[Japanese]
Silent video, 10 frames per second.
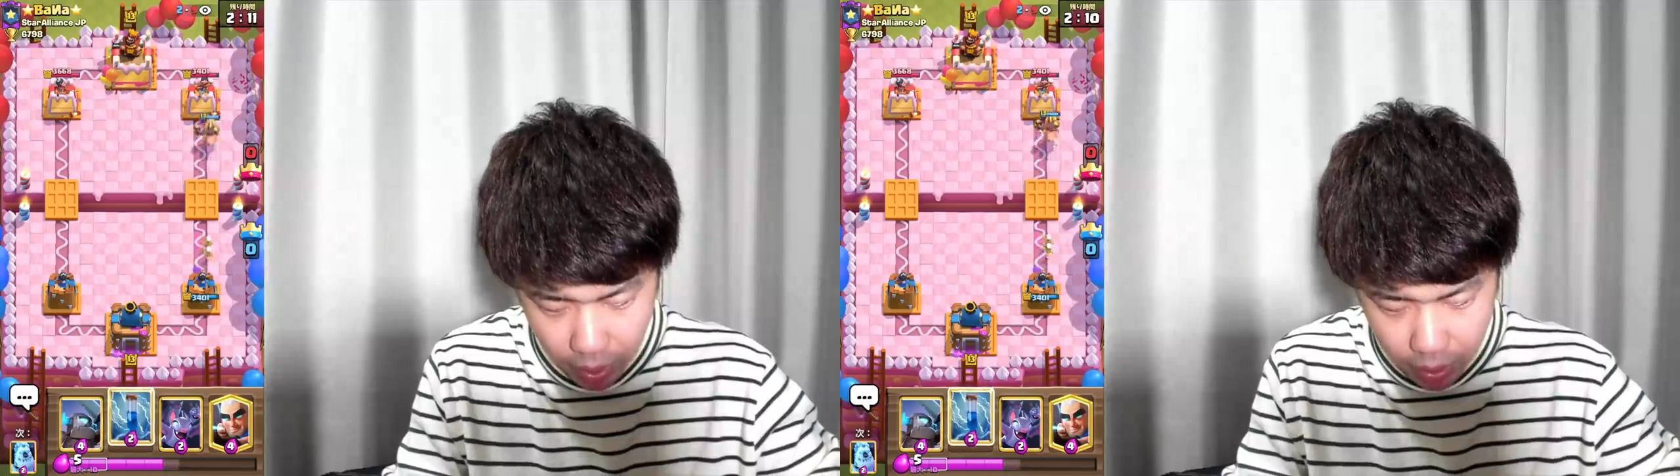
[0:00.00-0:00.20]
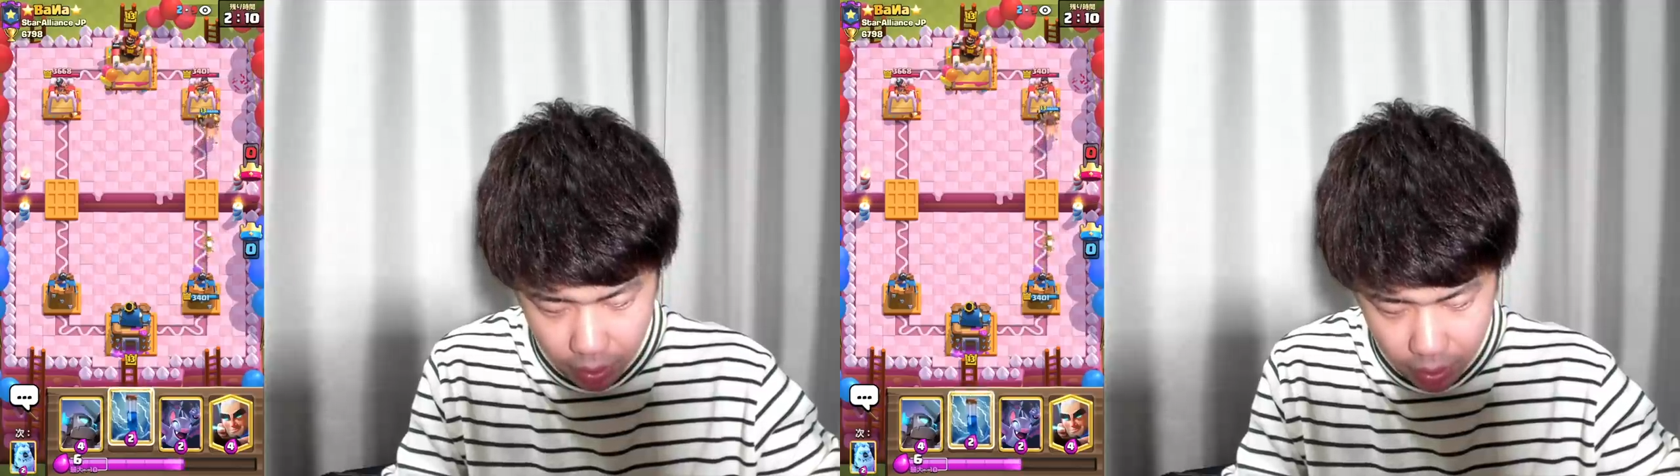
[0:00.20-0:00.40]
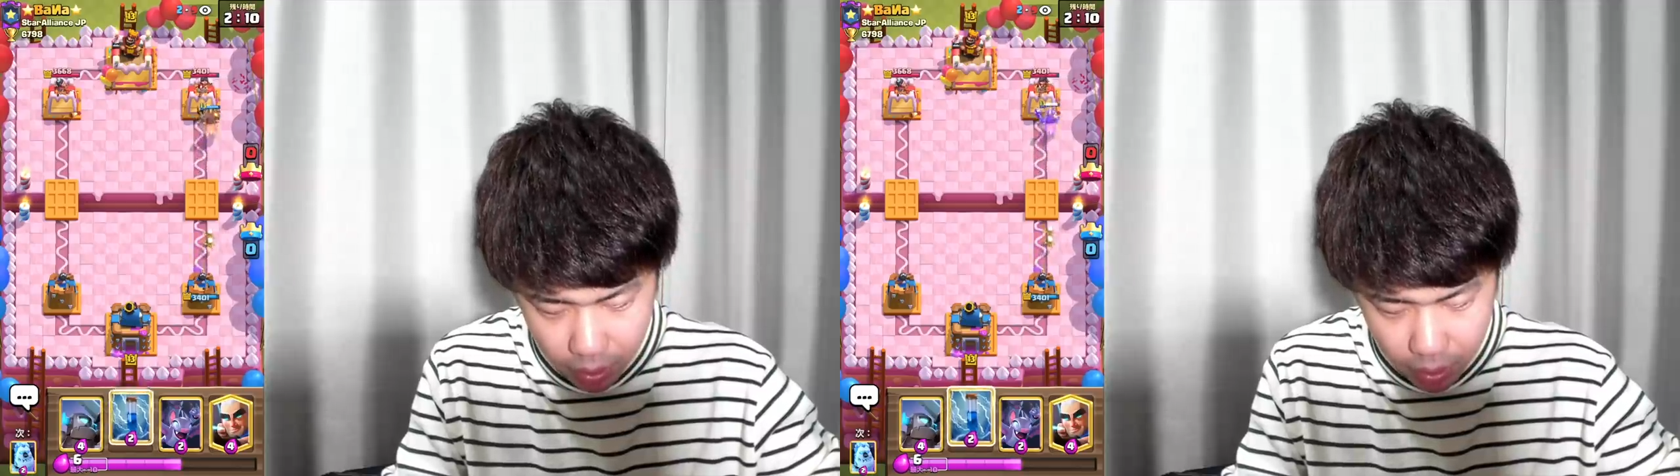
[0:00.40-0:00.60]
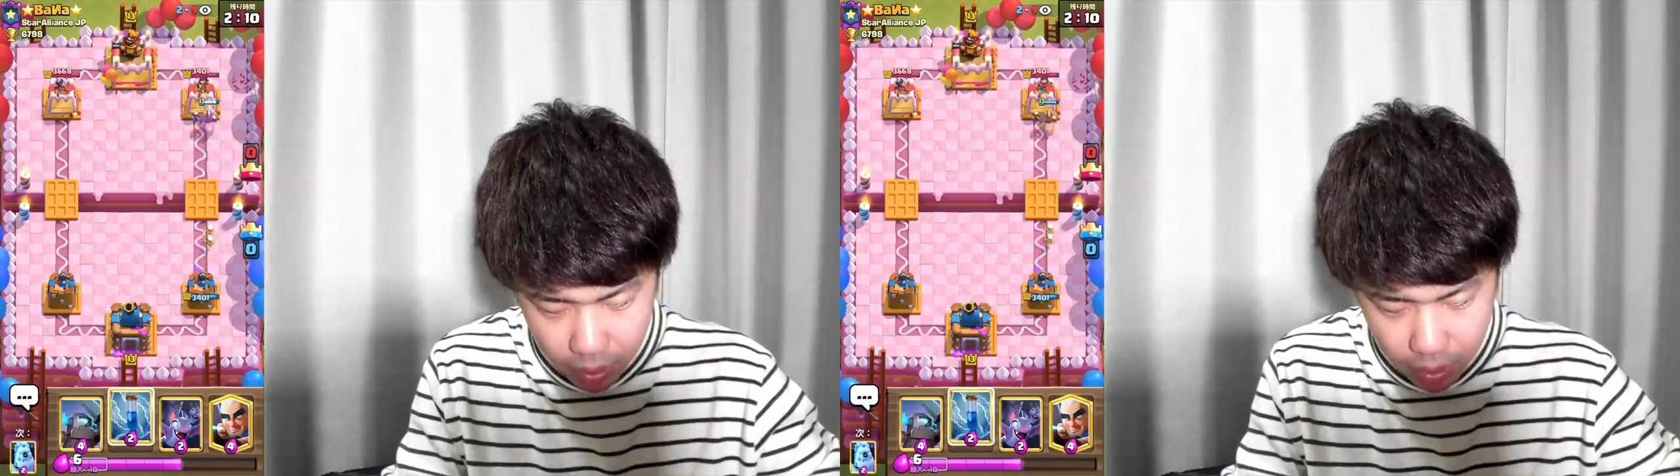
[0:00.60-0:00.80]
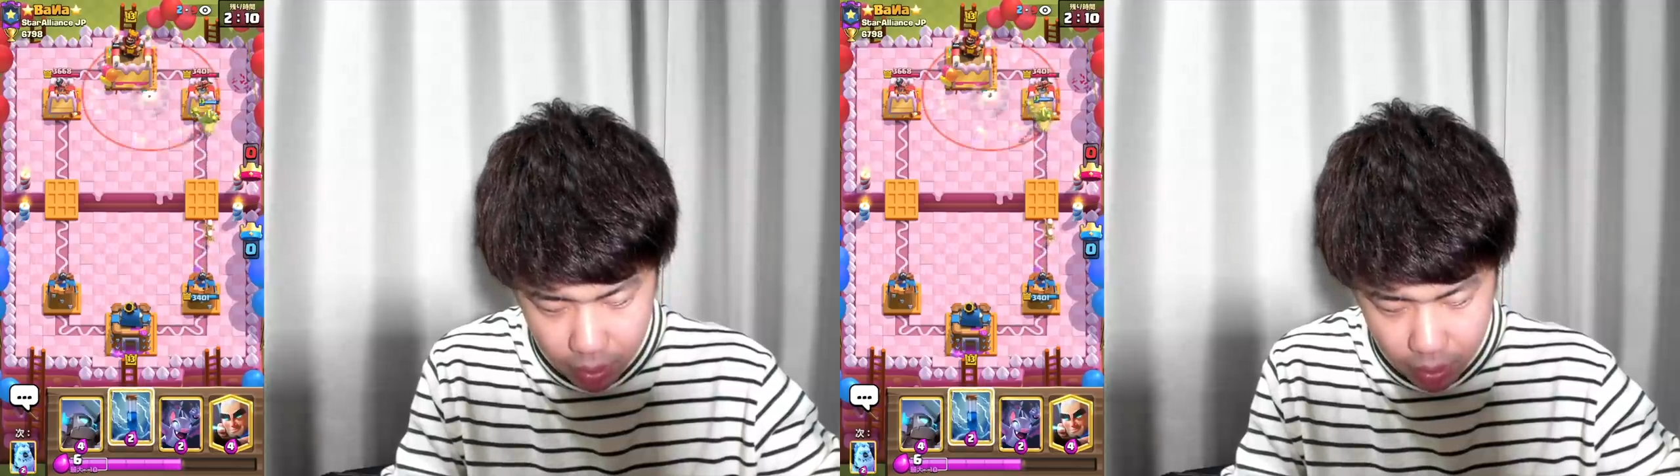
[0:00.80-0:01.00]
ね
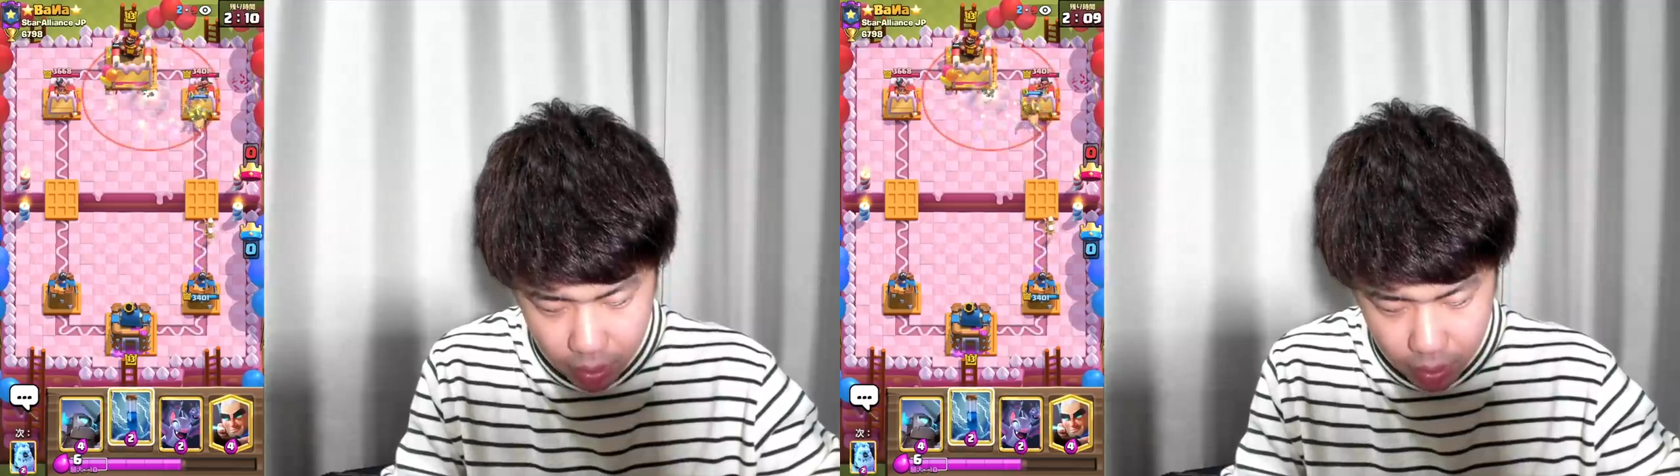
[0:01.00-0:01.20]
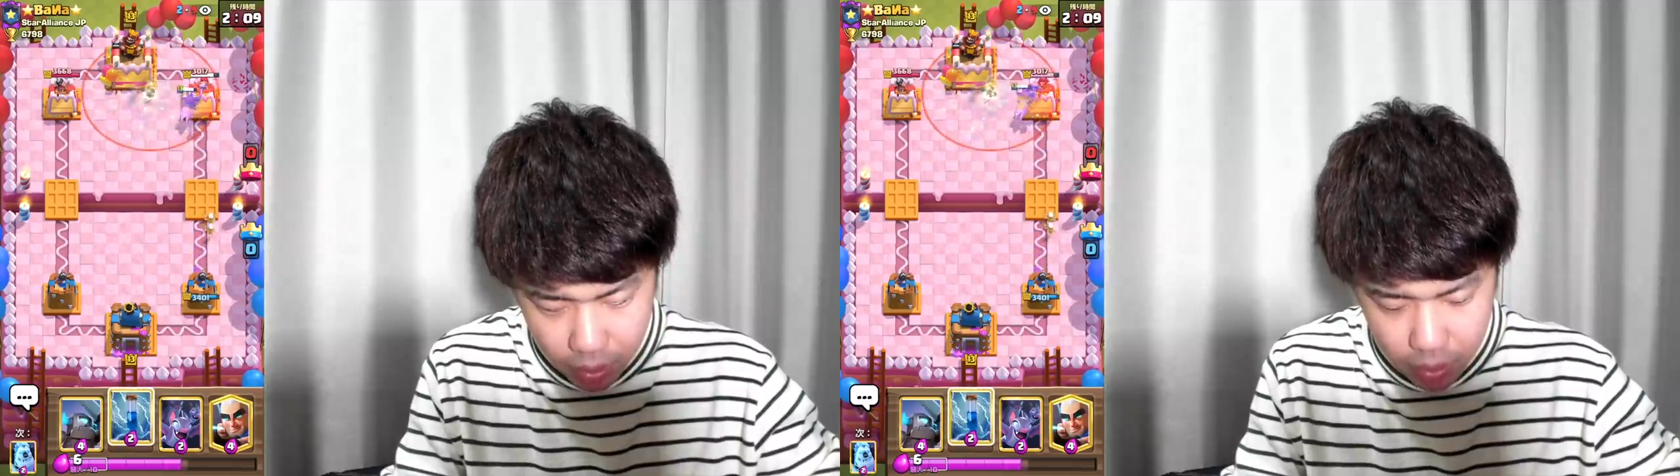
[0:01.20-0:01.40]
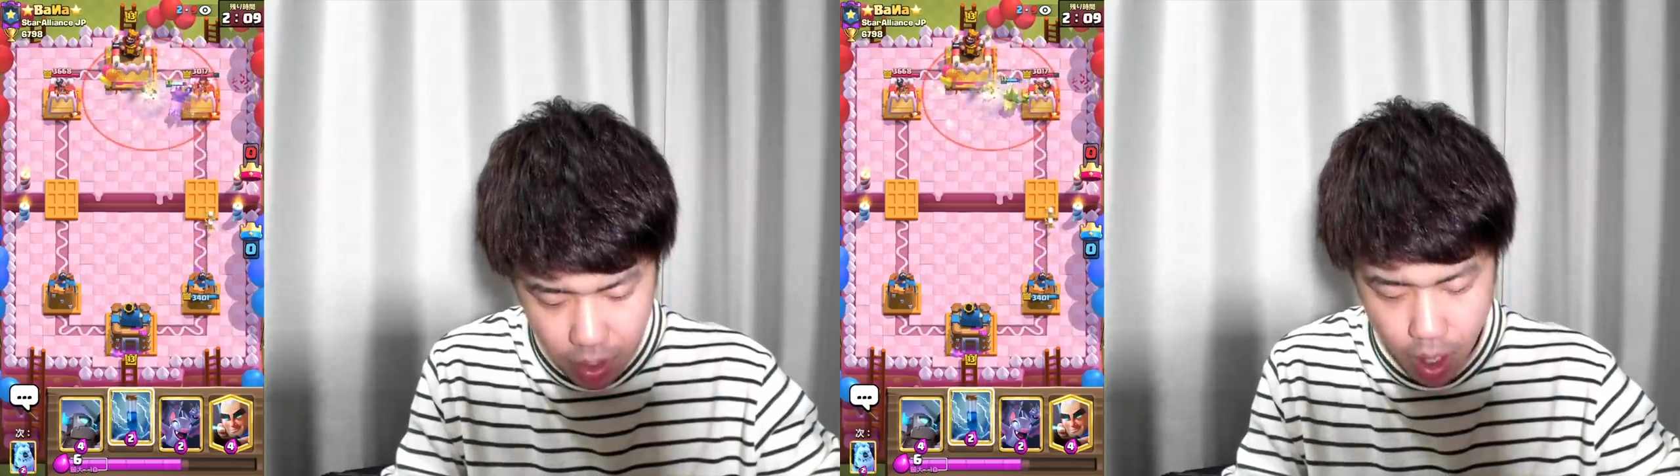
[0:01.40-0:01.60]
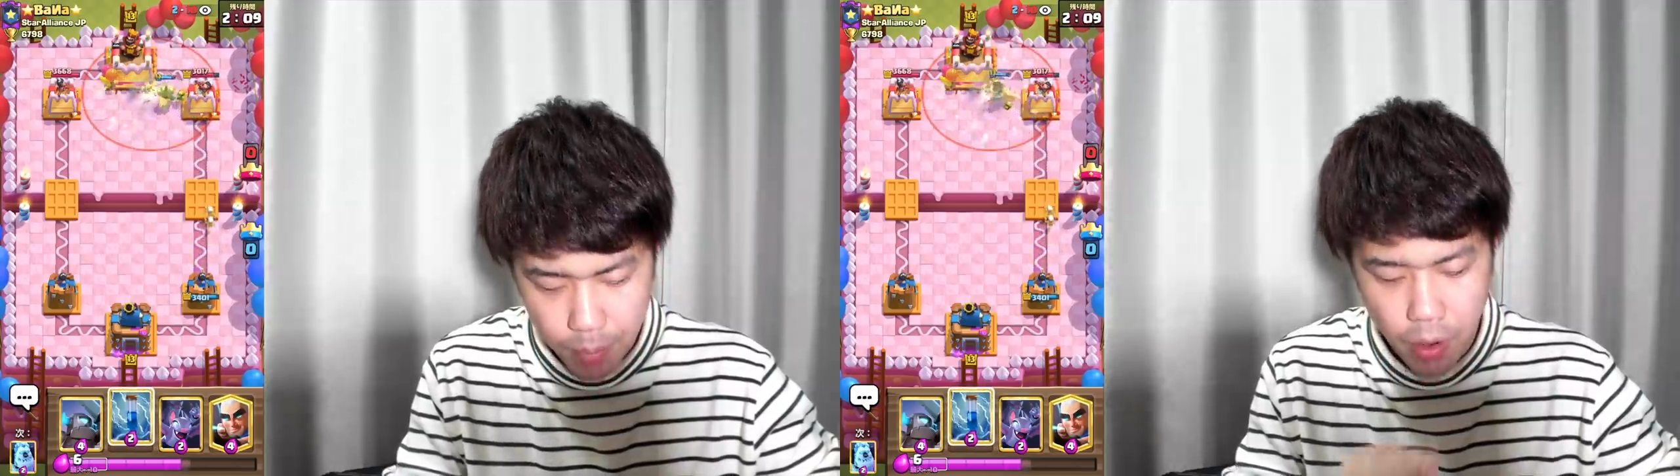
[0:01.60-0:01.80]
や